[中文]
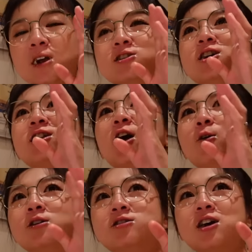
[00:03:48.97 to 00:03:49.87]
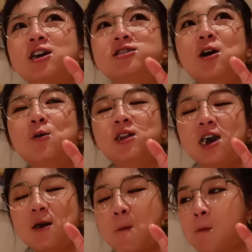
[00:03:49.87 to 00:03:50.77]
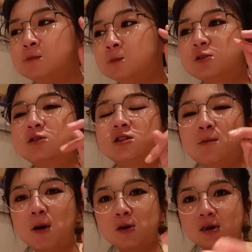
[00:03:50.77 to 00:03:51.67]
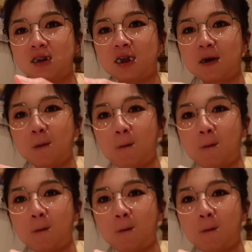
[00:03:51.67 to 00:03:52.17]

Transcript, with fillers: 这个奶油的质感像我在吃三宝乐那个